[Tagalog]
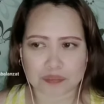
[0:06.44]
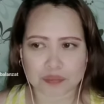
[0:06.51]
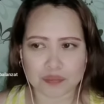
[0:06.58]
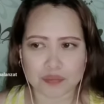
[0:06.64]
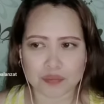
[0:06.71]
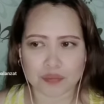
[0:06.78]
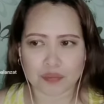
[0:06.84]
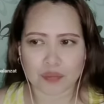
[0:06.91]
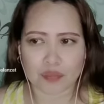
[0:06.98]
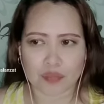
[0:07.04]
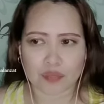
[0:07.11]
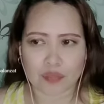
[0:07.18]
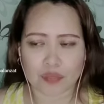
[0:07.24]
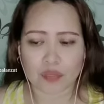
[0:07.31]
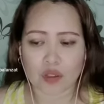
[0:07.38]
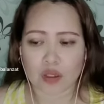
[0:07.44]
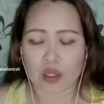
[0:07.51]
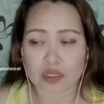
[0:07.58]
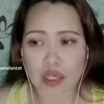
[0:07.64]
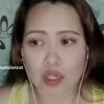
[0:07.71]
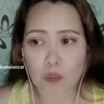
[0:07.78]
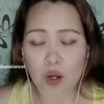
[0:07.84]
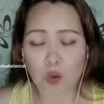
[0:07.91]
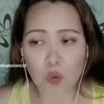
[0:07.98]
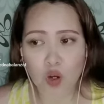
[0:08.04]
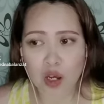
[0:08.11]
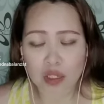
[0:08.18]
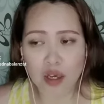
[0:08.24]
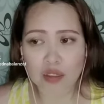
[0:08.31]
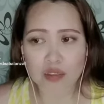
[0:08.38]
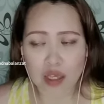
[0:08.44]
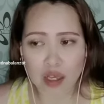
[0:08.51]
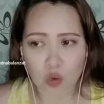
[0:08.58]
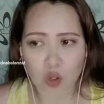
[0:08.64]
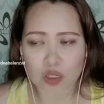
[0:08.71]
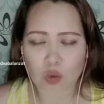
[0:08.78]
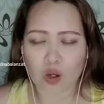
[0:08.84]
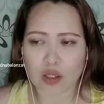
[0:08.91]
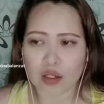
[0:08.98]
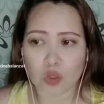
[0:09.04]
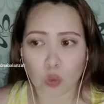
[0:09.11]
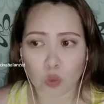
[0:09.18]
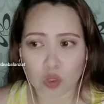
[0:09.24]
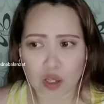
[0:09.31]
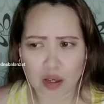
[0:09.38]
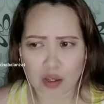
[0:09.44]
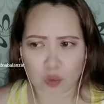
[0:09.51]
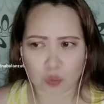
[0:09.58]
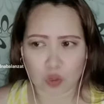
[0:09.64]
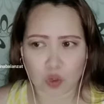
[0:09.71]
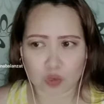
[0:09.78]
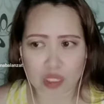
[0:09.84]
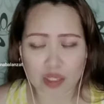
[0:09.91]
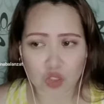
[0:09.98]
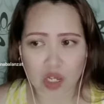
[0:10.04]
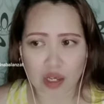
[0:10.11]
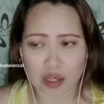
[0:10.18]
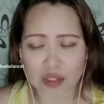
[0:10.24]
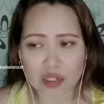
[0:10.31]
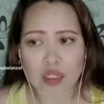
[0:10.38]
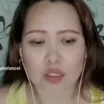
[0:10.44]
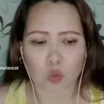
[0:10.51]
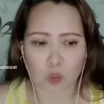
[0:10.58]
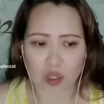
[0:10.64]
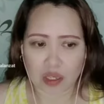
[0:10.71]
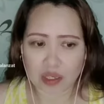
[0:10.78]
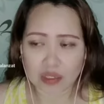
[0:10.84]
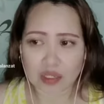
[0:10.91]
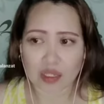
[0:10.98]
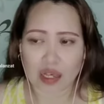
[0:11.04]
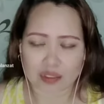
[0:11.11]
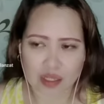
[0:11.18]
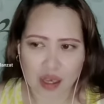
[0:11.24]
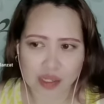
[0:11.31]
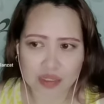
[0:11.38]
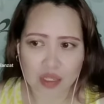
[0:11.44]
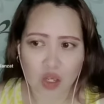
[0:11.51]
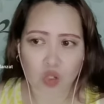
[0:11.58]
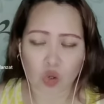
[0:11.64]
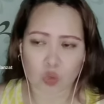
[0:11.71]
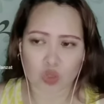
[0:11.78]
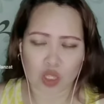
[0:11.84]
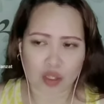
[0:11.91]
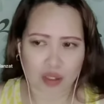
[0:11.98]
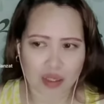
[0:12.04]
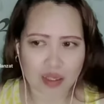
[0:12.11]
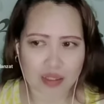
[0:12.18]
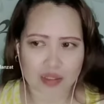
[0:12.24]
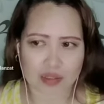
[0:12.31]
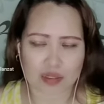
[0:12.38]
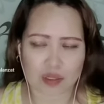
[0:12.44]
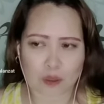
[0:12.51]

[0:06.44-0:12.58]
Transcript: Po. Kasi mabubuhay ang tao na walang lugaw. Ang essential, tubig, gatas, groceries.